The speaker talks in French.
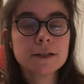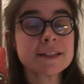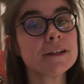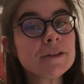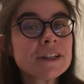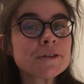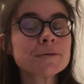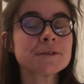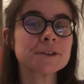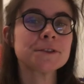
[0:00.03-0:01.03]

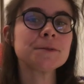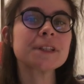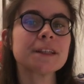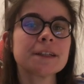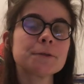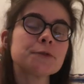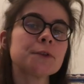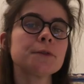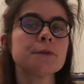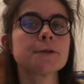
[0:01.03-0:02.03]
Salutations, je suis très très
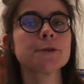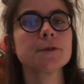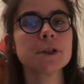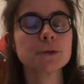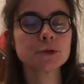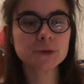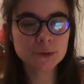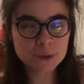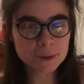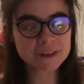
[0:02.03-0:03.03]
contente de vous retrouver
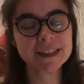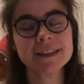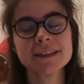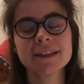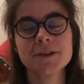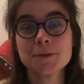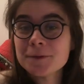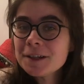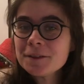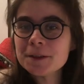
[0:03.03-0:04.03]
aujourd'hui pour cette
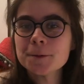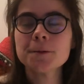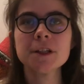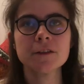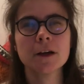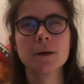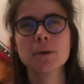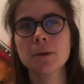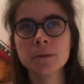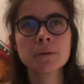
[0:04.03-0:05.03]
nouvelle vidéo qui va
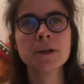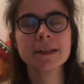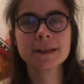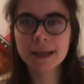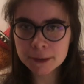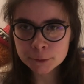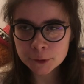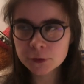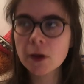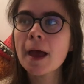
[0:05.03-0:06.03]
probablement être très
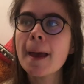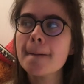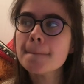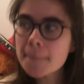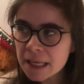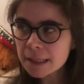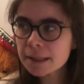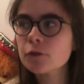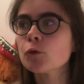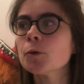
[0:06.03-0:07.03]
courte mais
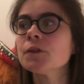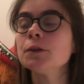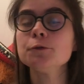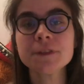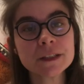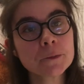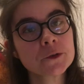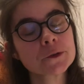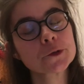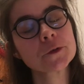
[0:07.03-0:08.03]
qui je pense est utile
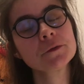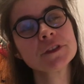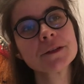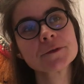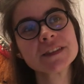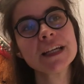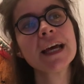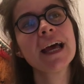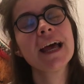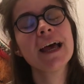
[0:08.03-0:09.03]
puisque je vais vous annoncer
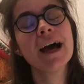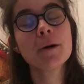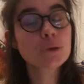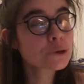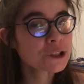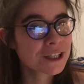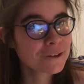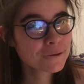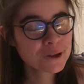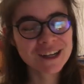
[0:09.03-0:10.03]
un projet,
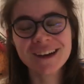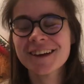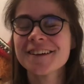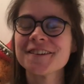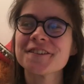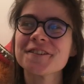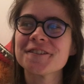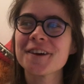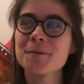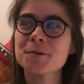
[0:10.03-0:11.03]
voilà,
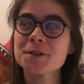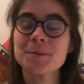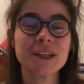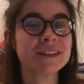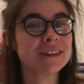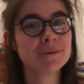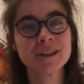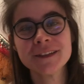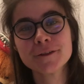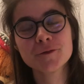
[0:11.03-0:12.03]
euh, un projet
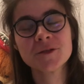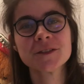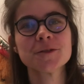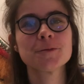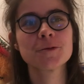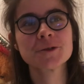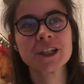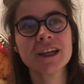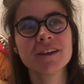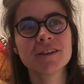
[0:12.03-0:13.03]
participatif puisque ce
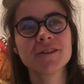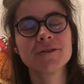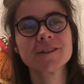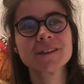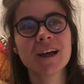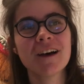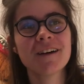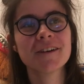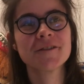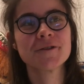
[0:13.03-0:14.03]
projet euh, ne
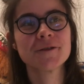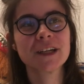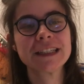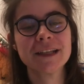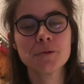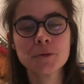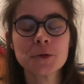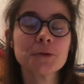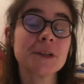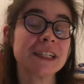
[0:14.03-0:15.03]
sera euh,
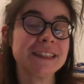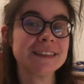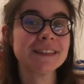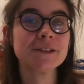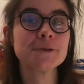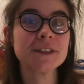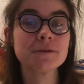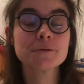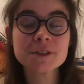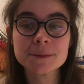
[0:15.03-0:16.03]
véritablement concrétisé que si
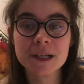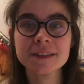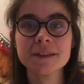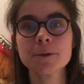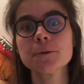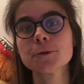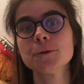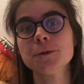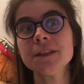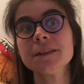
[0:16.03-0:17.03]
vous y participez. Donc je
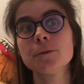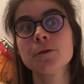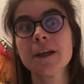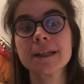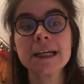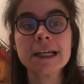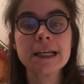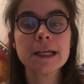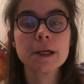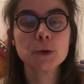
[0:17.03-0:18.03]
me suis dit que ça pouvait être
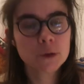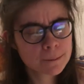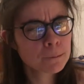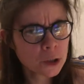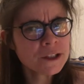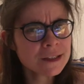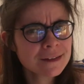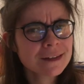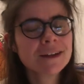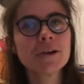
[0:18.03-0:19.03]
une bonne
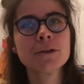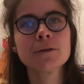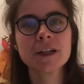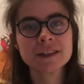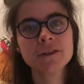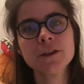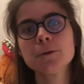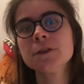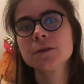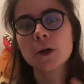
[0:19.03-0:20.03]
idée de faire cette
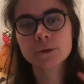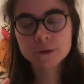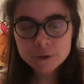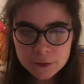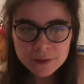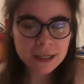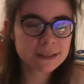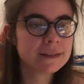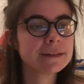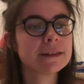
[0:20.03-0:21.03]
vidéo histoire de
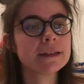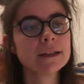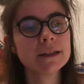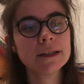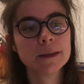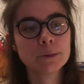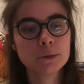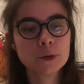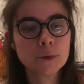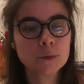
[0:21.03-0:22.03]
centraliser et
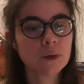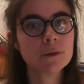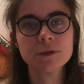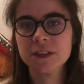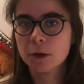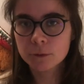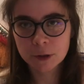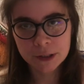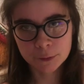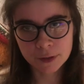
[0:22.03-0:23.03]
puis de pouvoir vous y
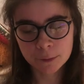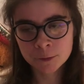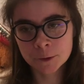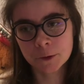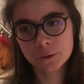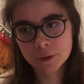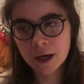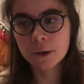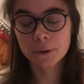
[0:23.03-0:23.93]
renvoyer notamment via